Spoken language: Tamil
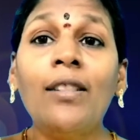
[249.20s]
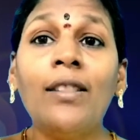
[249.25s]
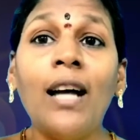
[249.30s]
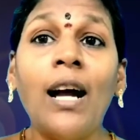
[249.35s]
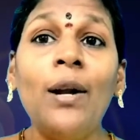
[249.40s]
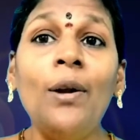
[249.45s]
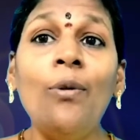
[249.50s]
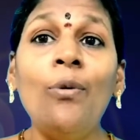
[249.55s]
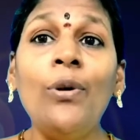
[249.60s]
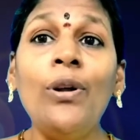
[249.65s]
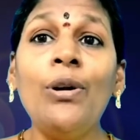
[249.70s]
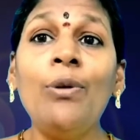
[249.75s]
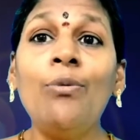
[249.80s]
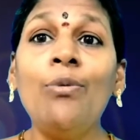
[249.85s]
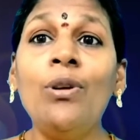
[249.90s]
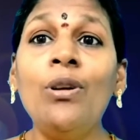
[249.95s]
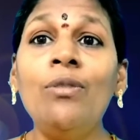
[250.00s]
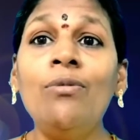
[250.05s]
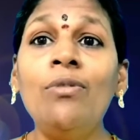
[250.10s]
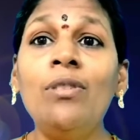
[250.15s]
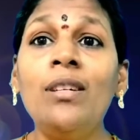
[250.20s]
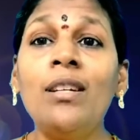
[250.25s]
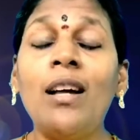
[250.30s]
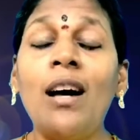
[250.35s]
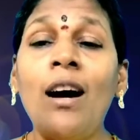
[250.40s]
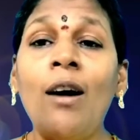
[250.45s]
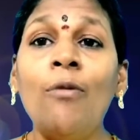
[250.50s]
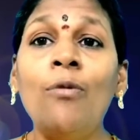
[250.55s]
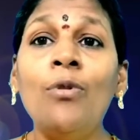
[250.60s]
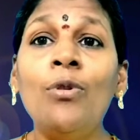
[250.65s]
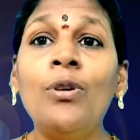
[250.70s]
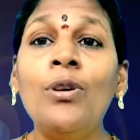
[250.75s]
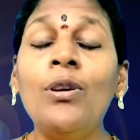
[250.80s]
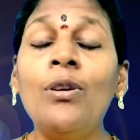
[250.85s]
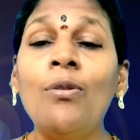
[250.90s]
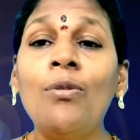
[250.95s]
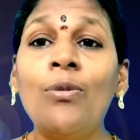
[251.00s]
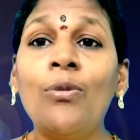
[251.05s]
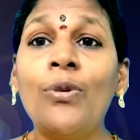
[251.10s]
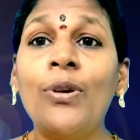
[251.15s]
தன்னுடைய உணர்வுகள் அவருக்கு
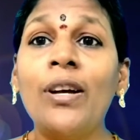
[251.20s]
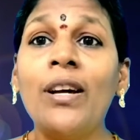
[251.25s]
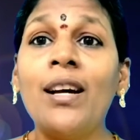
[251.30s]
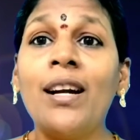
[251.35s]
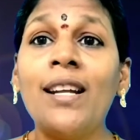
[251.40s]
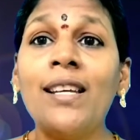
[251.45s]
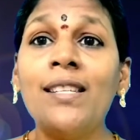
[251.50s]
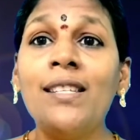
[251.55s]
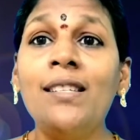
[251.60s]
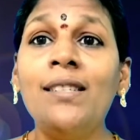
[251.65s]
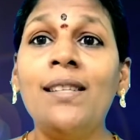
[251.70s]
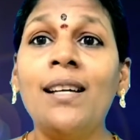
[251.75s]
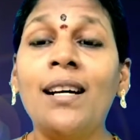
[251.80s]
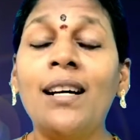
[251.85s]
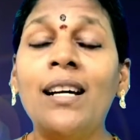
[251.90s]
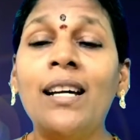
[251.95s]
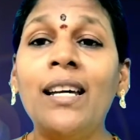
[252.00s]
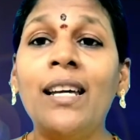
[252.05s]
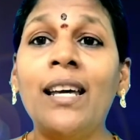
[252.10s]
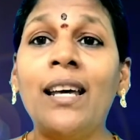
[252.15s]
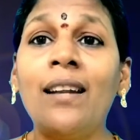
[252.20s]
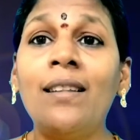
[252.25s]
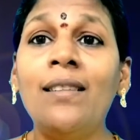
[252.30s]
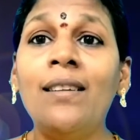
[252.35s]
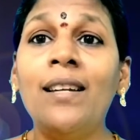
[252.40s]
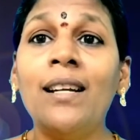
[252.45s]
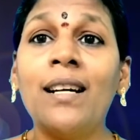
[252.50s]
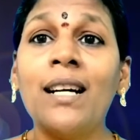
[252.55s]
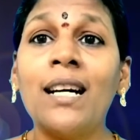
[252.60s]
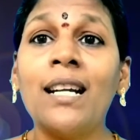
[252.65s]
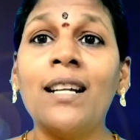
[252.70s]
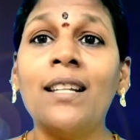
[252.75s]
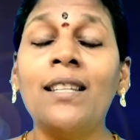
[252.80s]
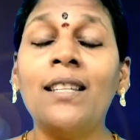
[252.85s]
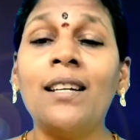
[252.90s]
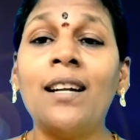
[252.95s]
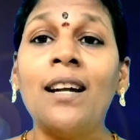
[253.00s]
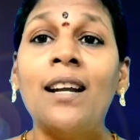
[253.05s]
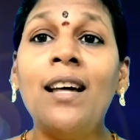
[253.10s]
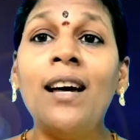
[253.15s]
அவருடைய கடைசி தங்கை இறந்துட்ட
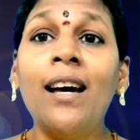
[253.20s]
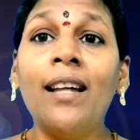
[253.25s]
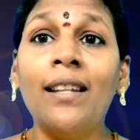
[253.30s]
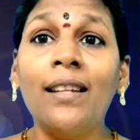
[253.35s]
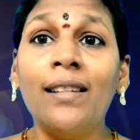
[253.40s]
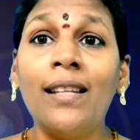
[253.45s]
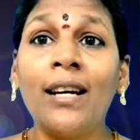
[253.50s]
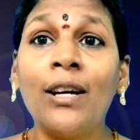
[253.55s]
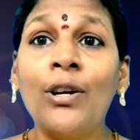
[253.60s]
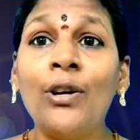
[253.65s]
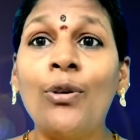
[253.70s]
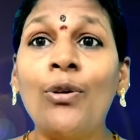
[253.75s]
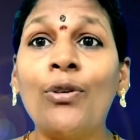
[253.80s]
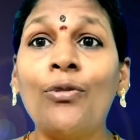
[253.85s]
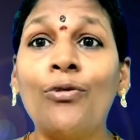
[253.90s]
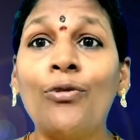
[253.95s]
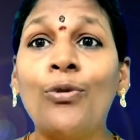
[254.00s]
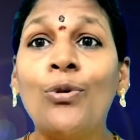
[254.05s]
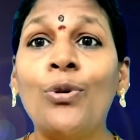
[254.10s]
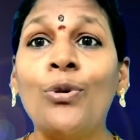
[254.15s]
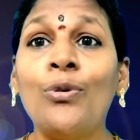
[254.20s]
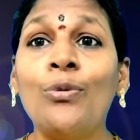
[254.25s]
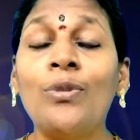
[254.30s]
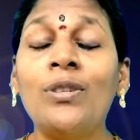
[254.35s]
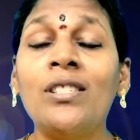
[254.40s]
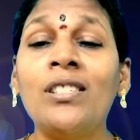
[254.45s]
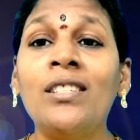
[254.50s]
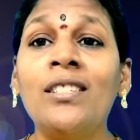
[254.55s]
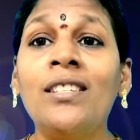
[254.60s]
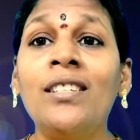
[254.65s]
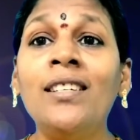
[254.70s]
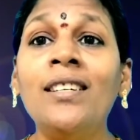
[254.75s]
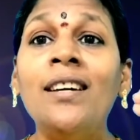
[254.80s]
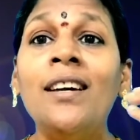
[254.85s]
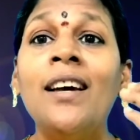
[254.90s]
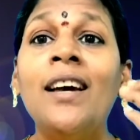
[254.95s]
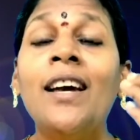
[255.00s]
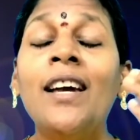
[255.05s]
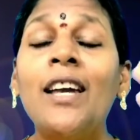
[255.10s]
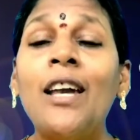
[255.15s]
காரணத்தினால அந்த தங்கையோட ஃபோட்டோவை வச்சுக்கிட்டு
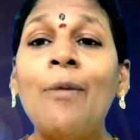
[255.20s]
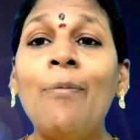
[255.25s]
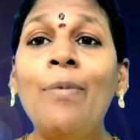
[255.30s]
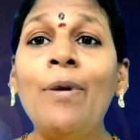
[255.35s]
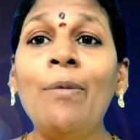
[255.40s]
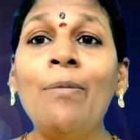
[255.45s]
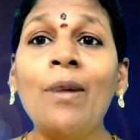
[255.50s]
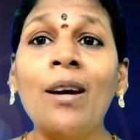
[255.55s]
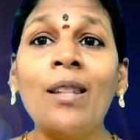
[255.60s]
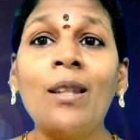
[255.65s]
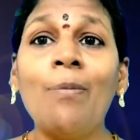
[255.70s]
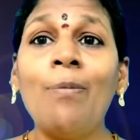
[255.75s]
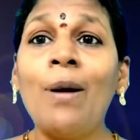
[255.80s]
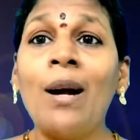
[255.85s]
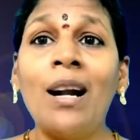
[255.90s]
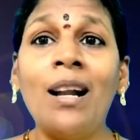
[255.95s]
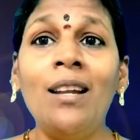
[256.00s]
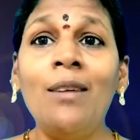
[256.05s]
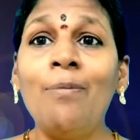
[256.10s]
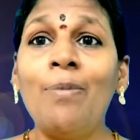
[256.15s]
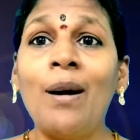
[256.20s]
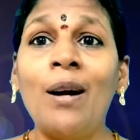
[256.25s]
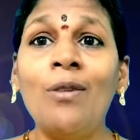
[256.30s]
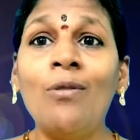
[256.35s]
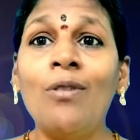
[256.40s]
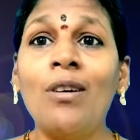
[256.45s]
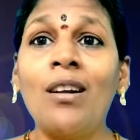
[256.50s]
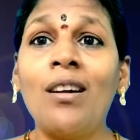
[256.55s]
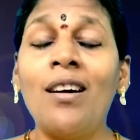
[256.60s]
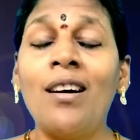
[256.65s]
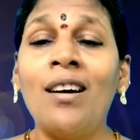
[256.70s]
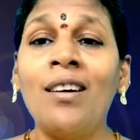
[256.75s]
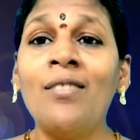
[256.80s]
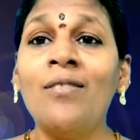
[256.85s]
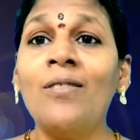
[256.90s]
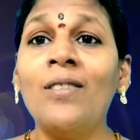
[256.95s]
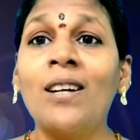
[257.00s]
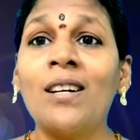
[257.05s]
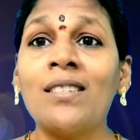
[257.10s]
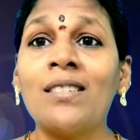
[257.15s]
எப்பயுமே அந்த பாடலை பாடுவாராம்
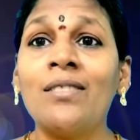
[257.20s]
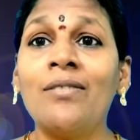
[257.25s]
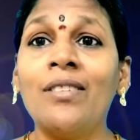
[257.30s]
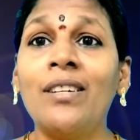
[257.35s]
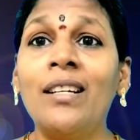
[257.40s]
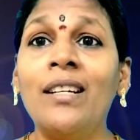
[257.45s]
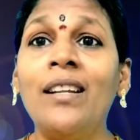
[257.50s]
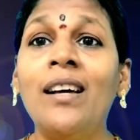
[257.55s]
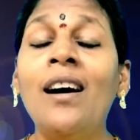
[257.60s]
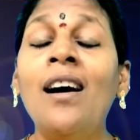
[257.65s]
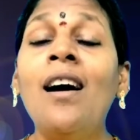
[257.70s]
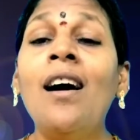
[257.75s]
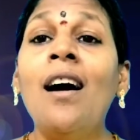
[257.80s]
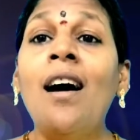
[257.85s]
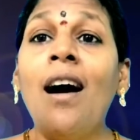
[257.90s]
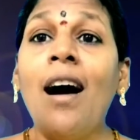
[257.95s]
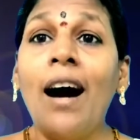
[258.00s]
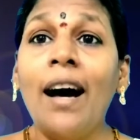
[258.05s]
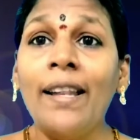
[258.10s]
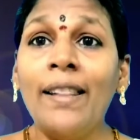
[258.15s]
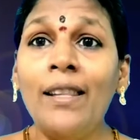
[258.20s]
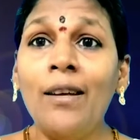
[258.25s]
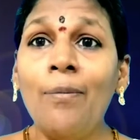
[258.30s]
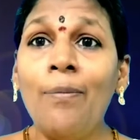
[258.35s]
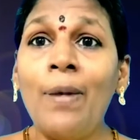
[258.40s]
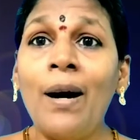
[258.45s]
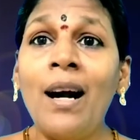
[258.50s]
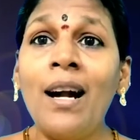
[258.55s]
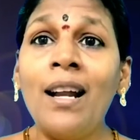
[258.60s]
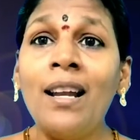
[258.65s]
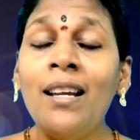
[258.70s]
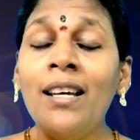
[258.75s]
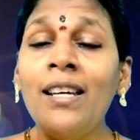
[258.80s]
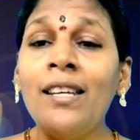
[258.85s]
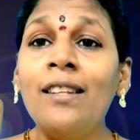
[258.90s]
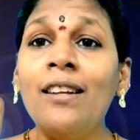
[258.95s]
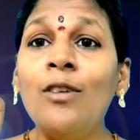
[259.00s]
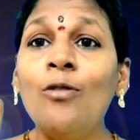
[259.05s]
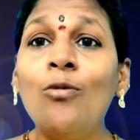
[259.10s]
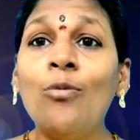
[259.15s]
ஆரூர் தாஸ் அவர்கள் அந்த பாடலை
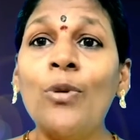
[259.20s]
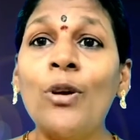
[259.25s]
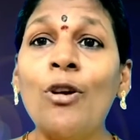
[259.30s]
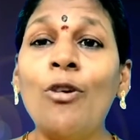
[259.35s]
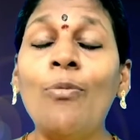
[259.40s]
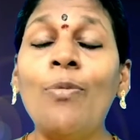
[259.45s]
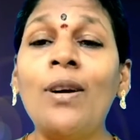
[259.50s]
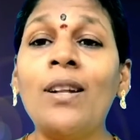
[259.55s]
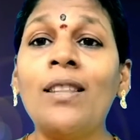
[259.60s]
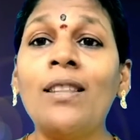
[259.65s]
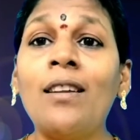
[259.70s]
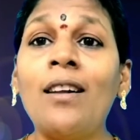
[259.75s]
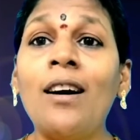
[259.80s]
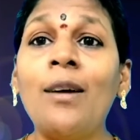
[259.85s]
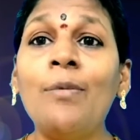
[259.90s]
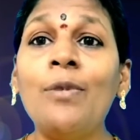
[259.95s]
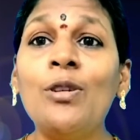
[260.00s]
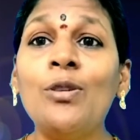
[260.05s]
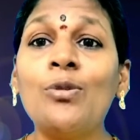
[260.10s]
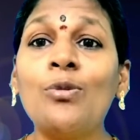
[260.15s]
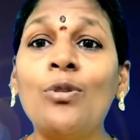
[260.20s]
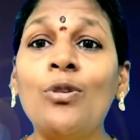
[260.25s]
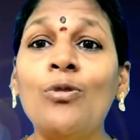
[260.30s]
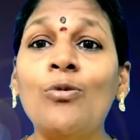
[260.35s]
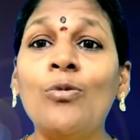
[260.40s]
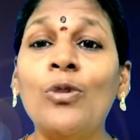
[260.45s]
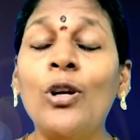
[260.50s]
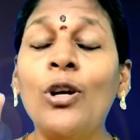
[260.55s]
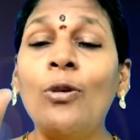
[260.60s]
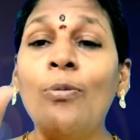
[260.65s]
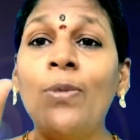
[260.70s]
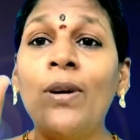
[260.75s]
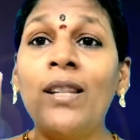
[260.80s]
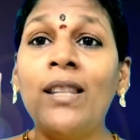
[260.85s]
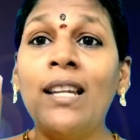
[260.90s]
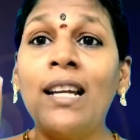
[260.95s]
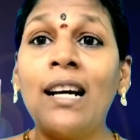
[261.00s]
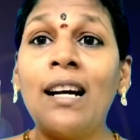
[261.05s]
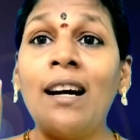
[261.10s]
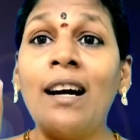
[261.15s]
இதில் உபயோகப்படுத்தலாம் அப்படின்னு சொல்லி
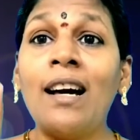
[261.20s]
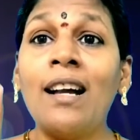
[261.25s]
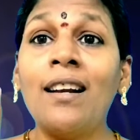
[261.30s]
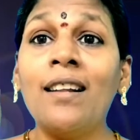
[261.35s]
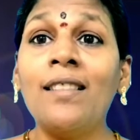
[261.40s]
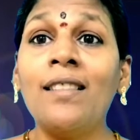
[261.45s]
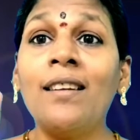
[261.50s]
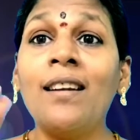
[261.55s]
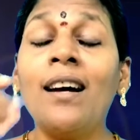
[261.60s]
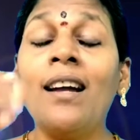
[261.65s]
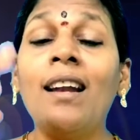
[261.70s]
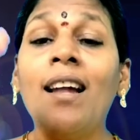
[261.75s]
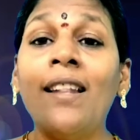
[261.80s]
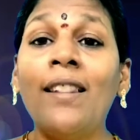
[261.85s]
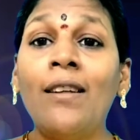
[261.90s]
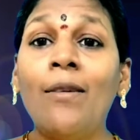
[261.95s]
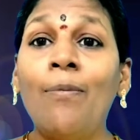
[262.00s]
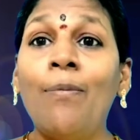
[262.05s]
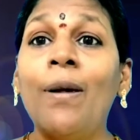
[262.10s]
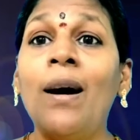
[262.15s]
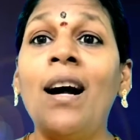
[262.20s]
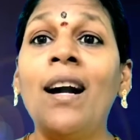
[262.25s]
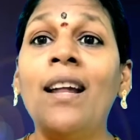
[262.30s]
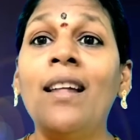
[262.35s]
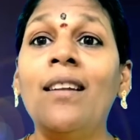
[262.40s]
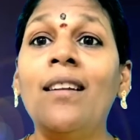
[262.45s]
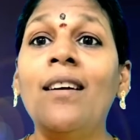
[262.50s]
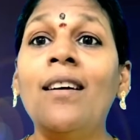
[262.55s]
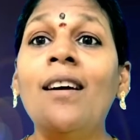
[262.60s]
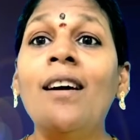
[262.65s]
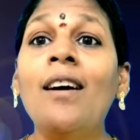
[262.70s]
உபயோகப்படுத்தின காரணத்தினால் அந்த பாடல்